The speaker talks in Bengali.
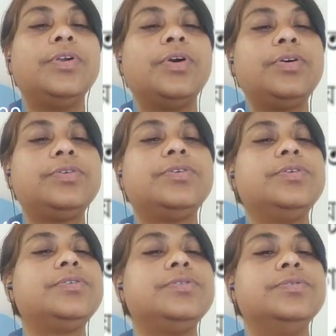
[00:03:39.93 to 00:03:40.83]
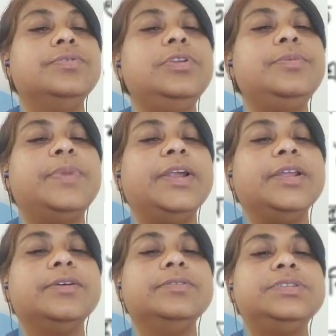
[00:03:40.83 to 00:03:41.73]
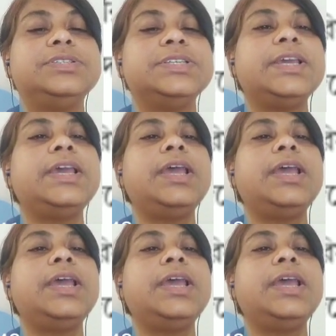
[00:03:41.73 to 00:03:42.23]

রক্ষকুল মানে হচ্ছে